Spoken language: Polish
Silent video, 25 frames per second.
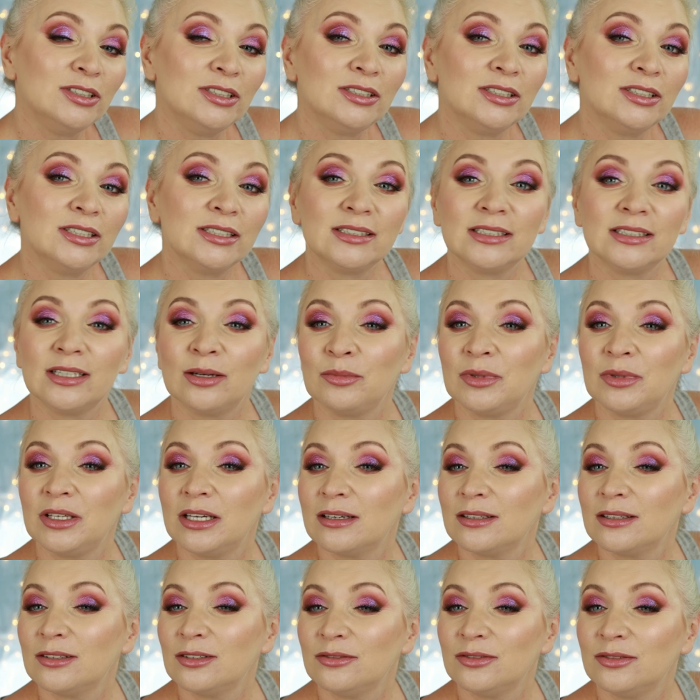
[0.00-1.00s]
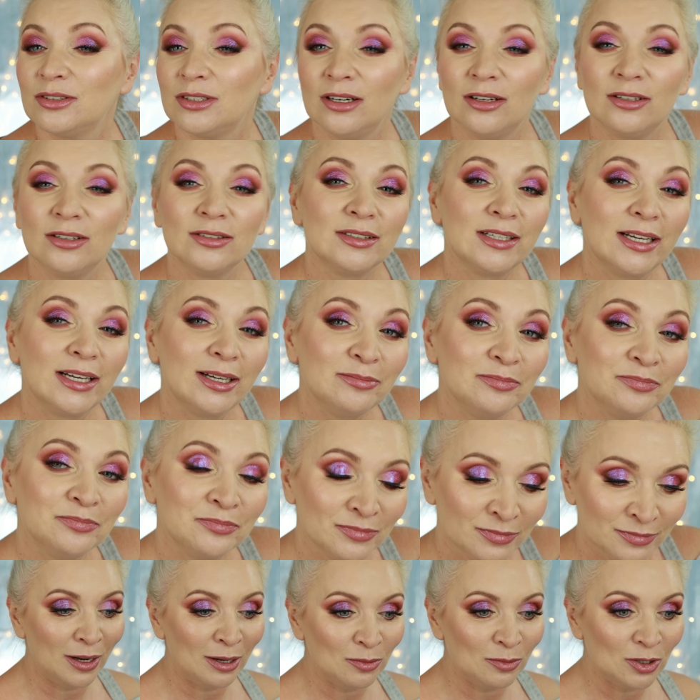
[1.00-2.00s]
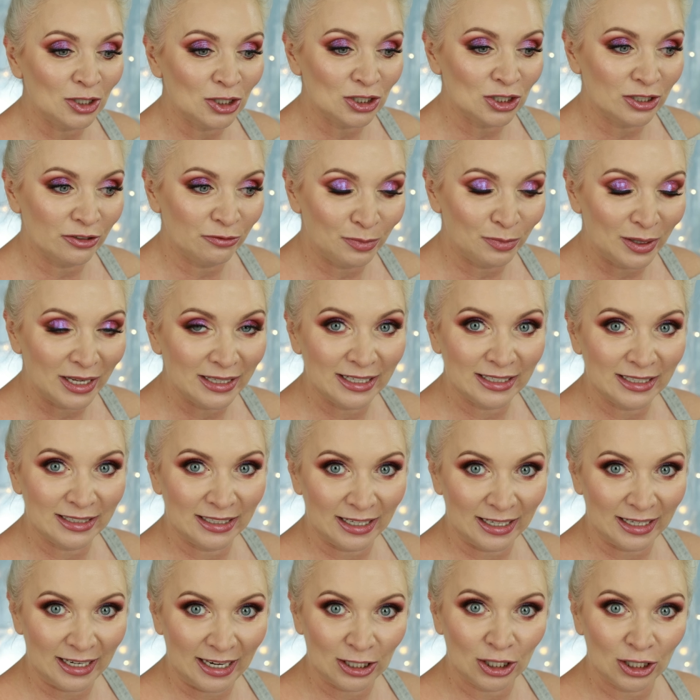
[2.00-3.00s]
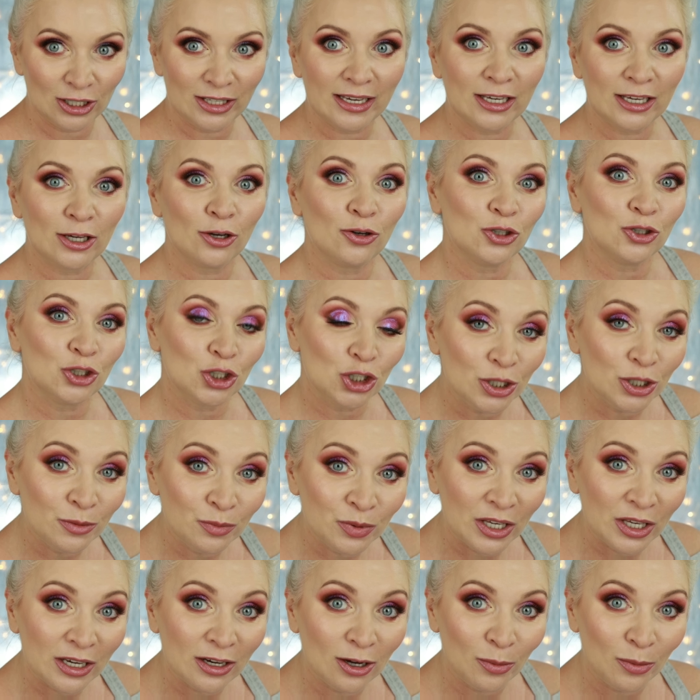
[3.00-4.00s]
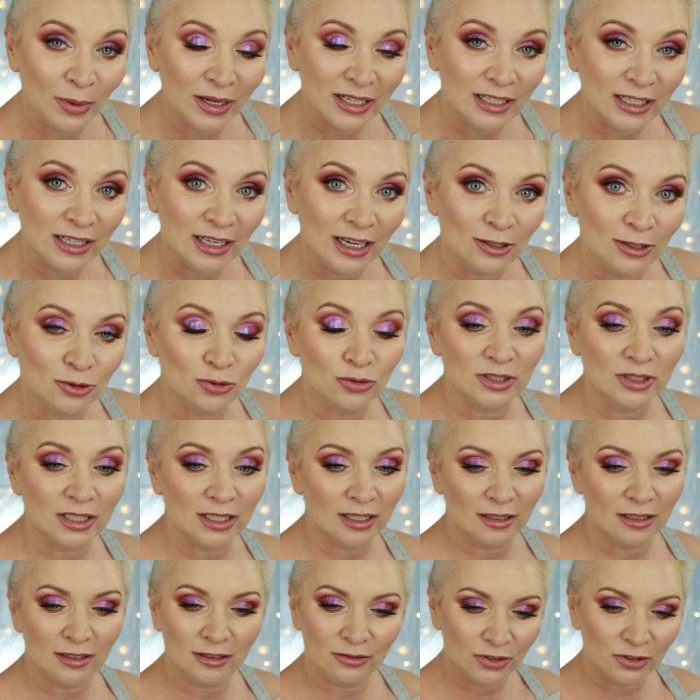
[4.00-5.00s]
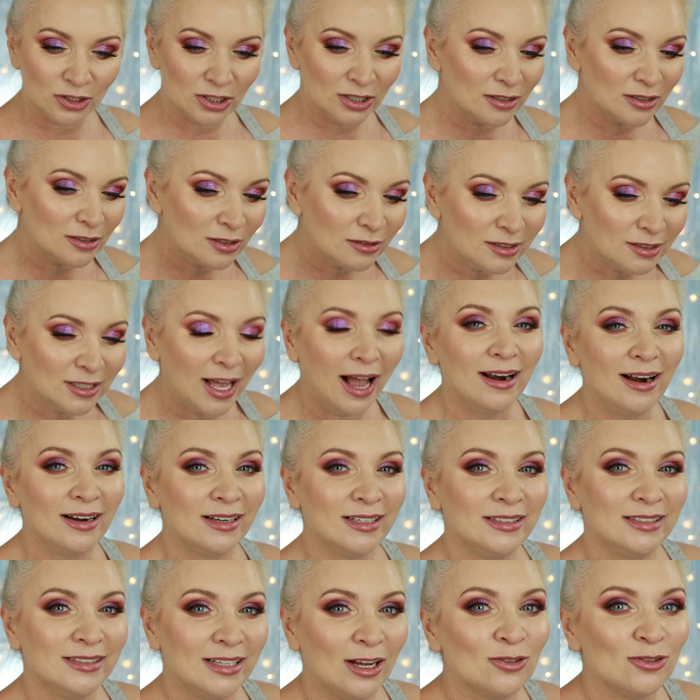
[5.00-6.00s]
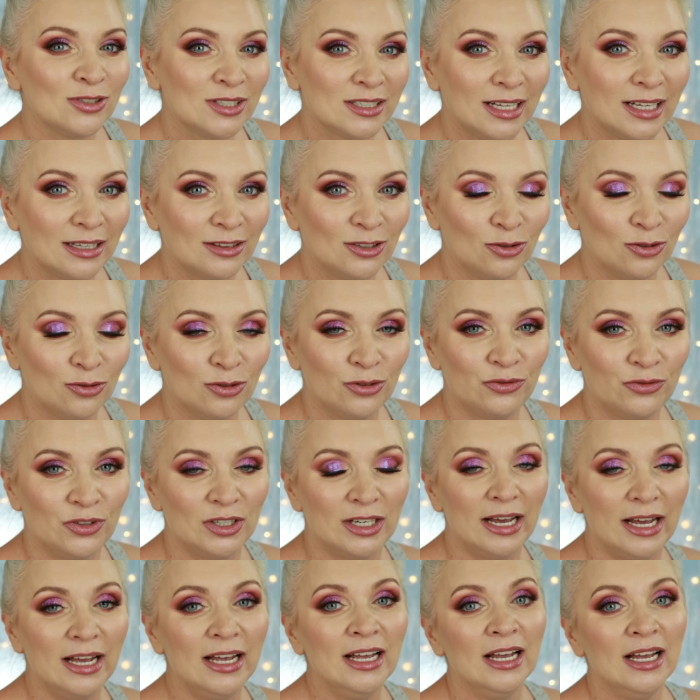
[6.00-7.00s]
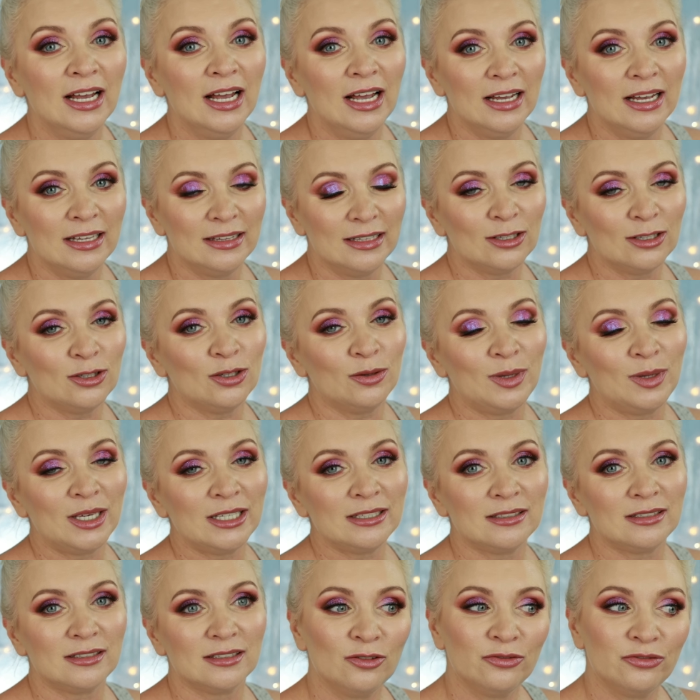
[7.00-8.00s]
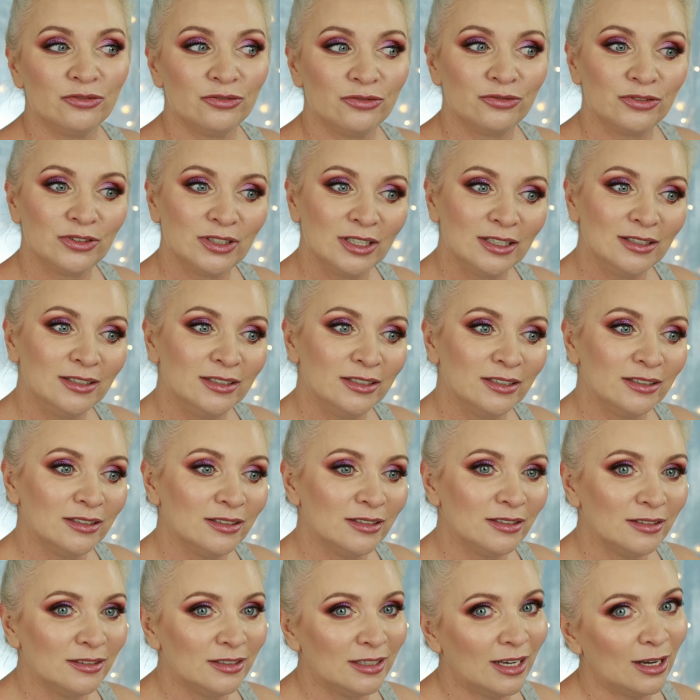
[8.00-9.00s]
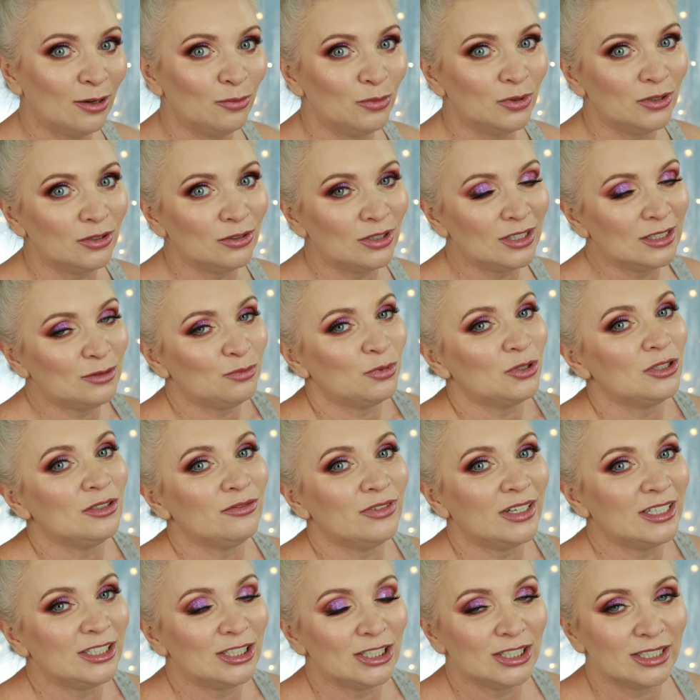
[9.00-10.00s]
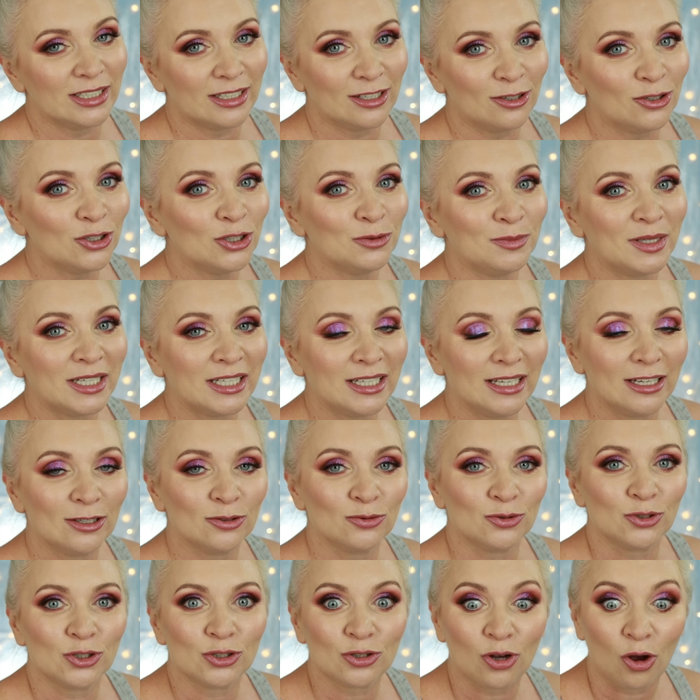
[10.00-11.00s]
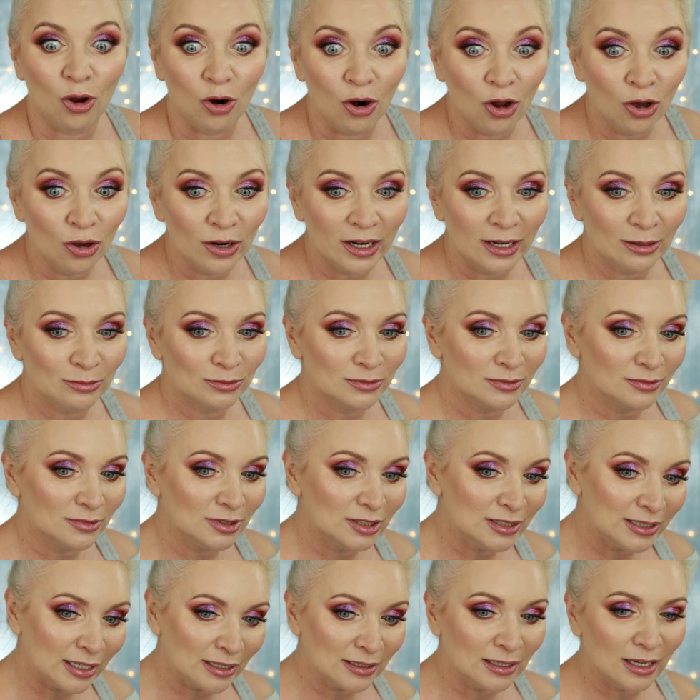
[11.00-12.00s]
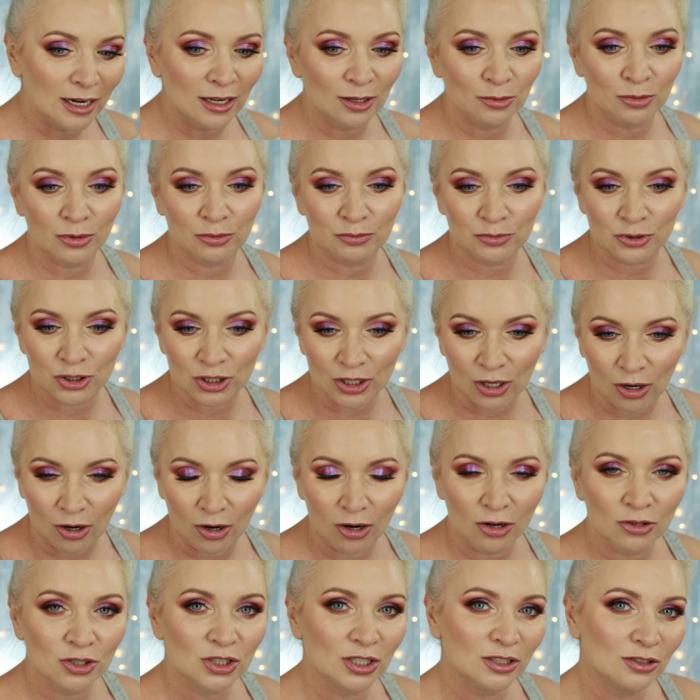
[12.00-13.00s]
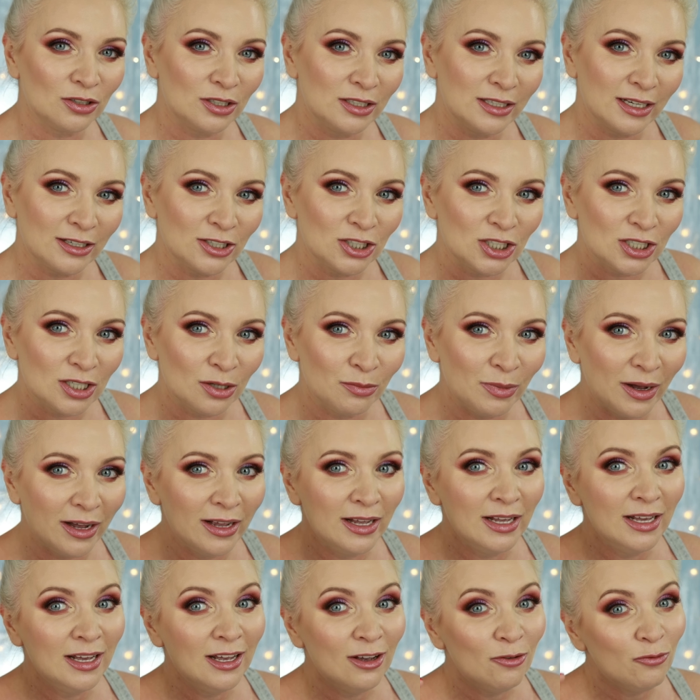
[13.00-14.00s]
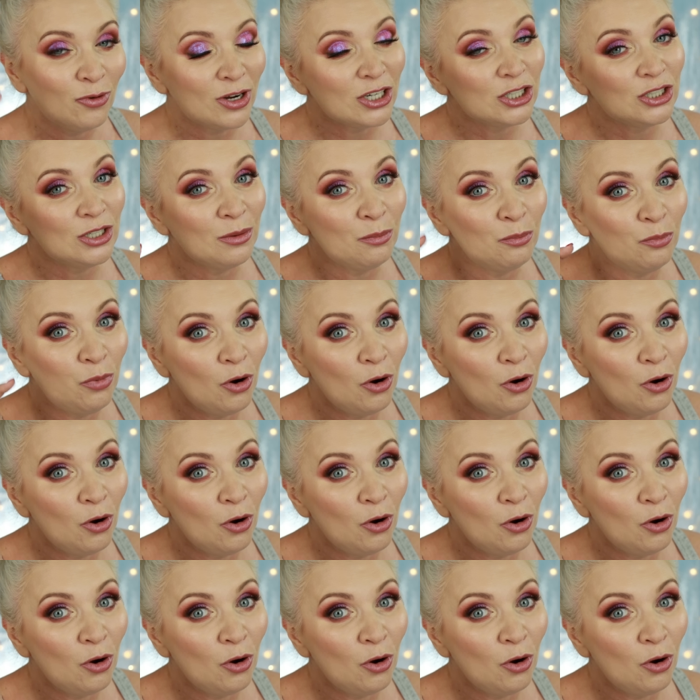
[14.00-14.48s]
Zobaczycie sami, jak to wygląda. Mam jeszcze w planach nagranie jakiegoś szybkiego makijażu, takiego wiecie, totalnie na ostatnią chwilę. Natomiast no wtedy jakby no nie spodziewajcie się jakiegoś makijażu z kolorem i tak dalej, bo przy kolorze to jednak trzeba właśnie